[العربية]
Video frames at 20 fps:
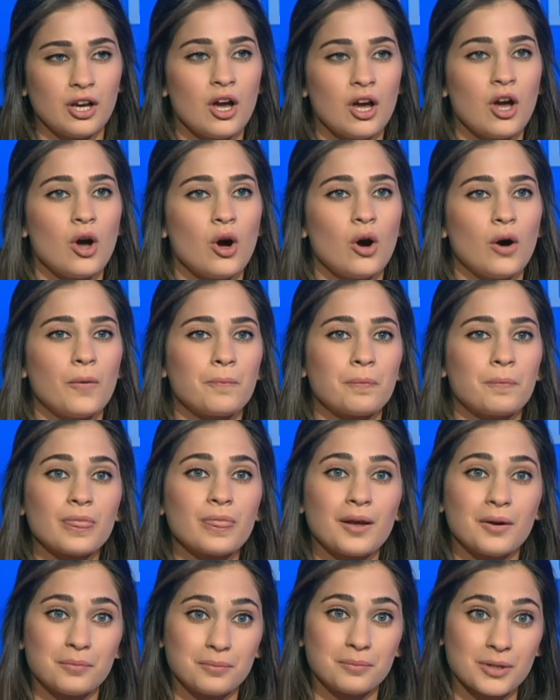العائلات
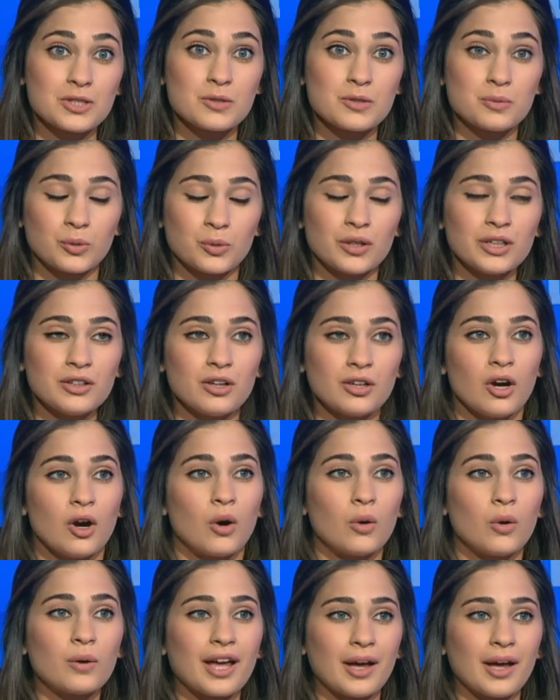مزبوط
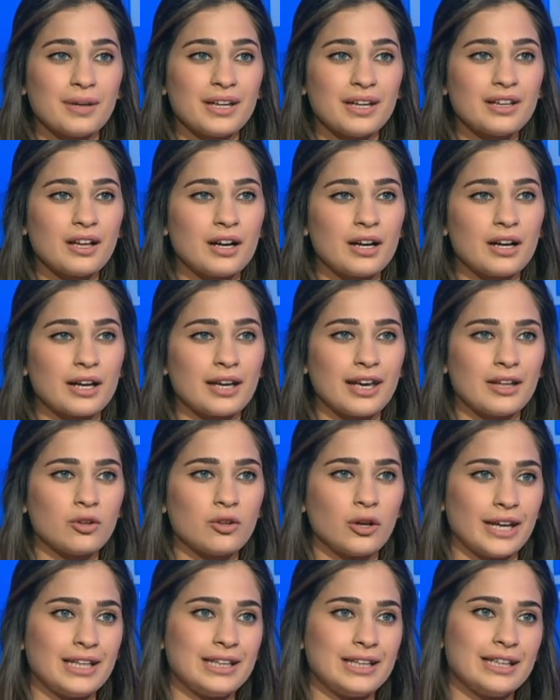وكمان
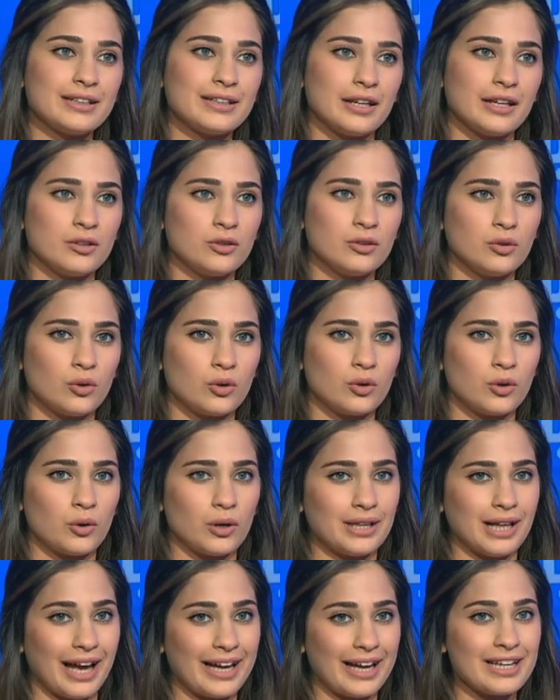كانوا قايلين انه
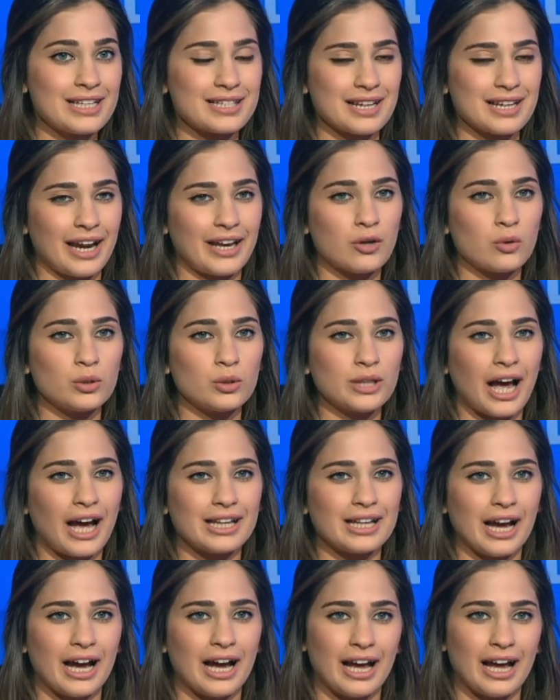العرس رح يكون
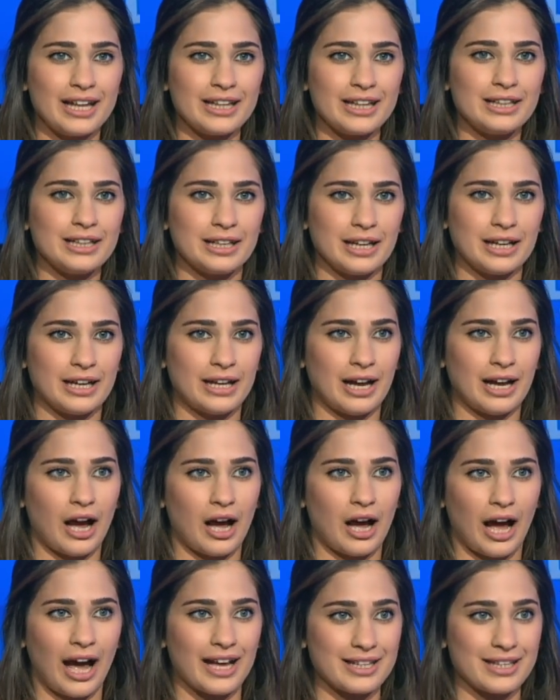على اقل
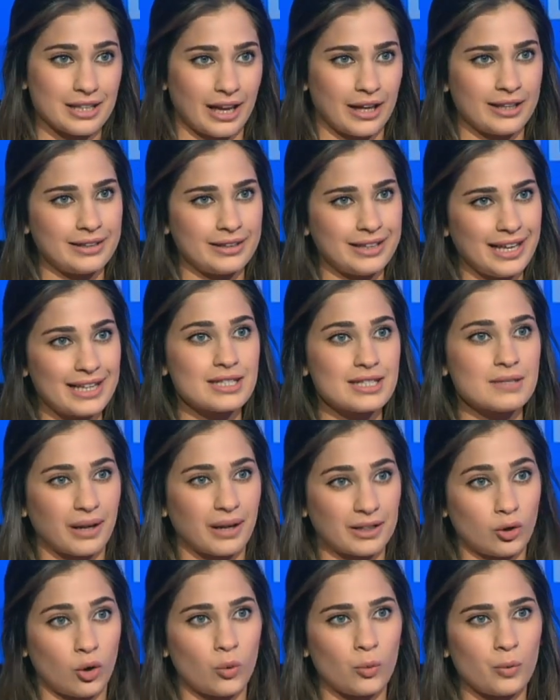الناس
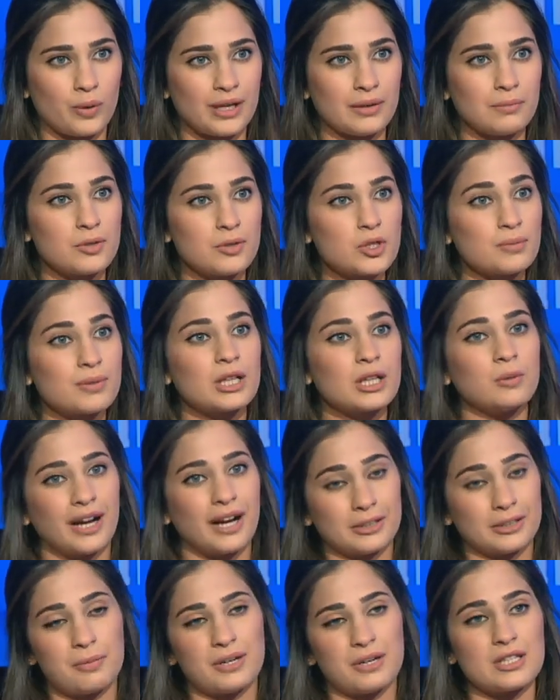مدعوين مش مثل
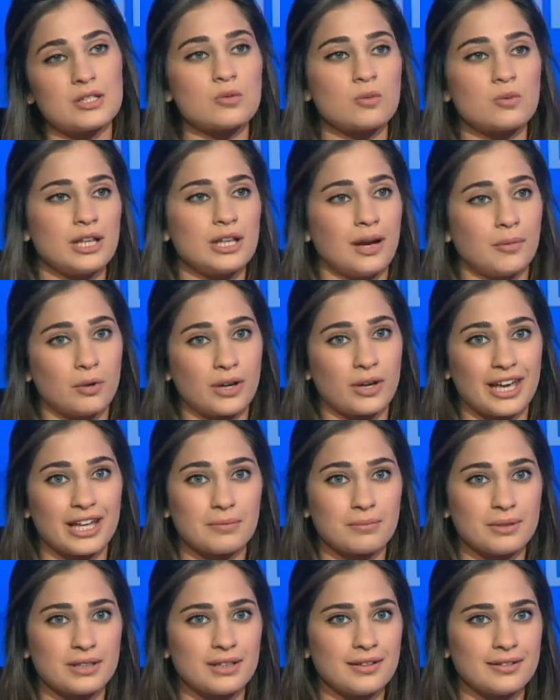وقت برنس ويليام
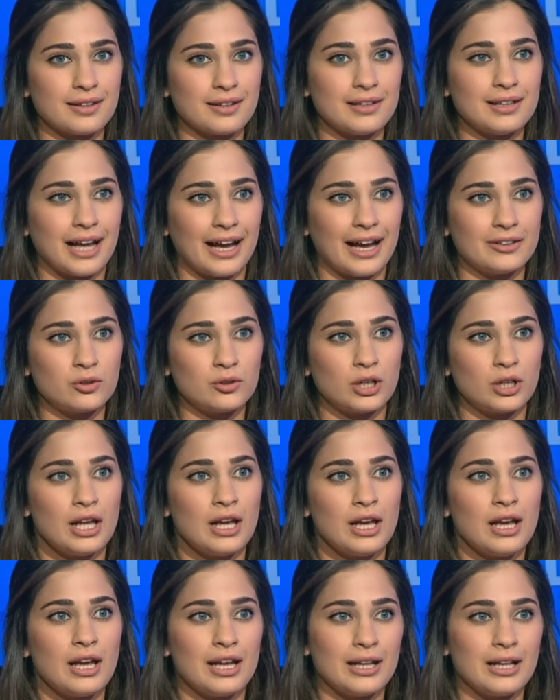وكيت ميدلتون لانه
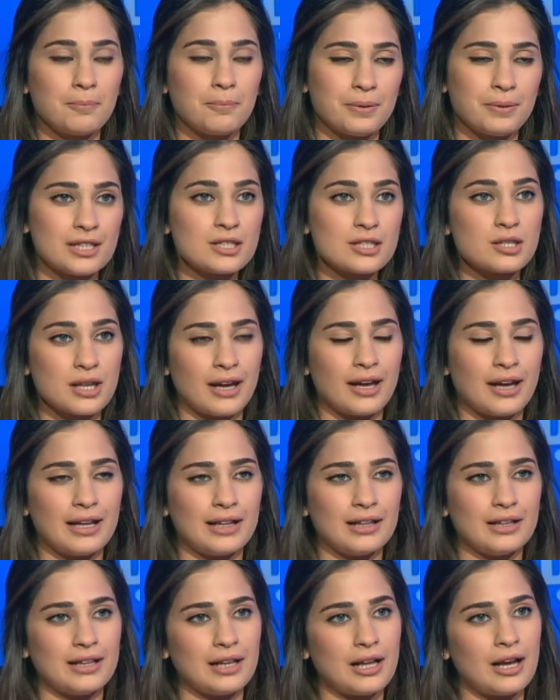البرنس
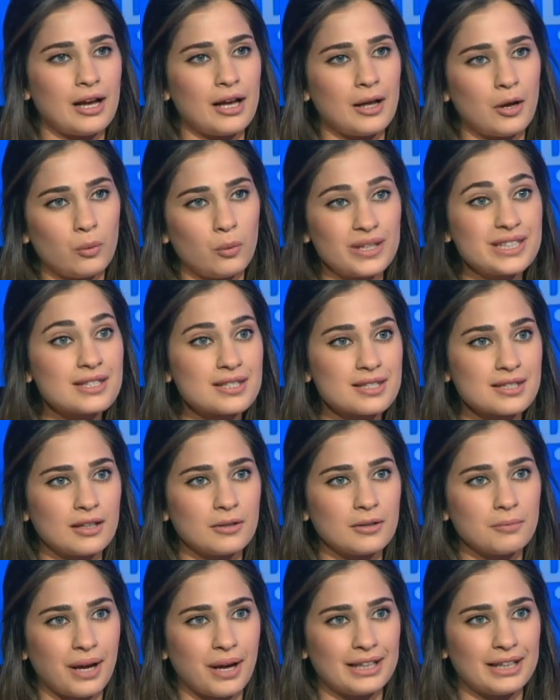
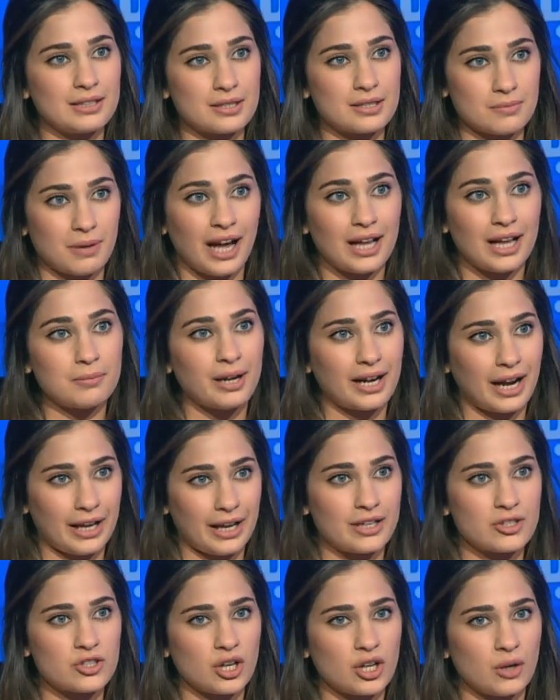وينستون بالاس محل ما
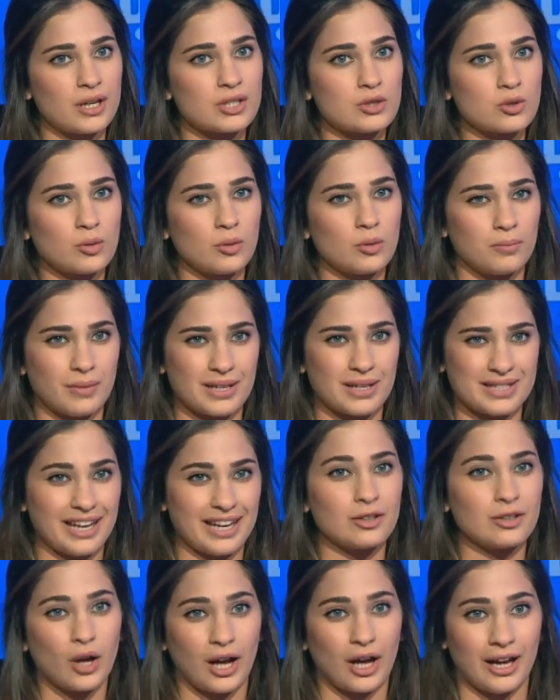رح يتجوزوا
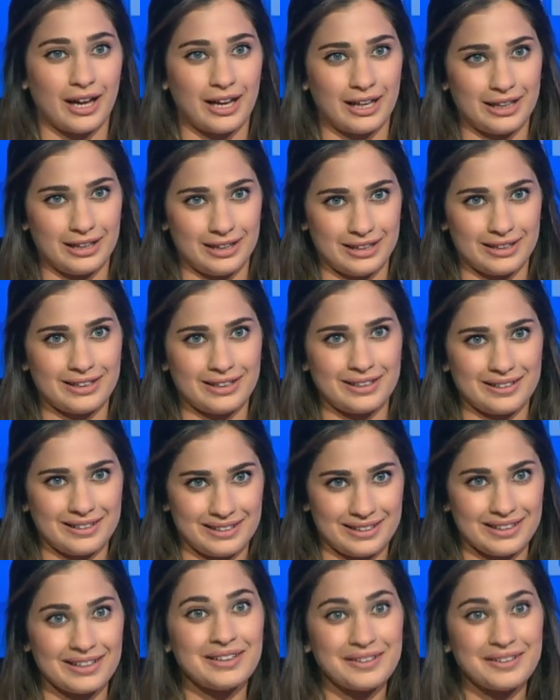مساحته اقل ما بيساع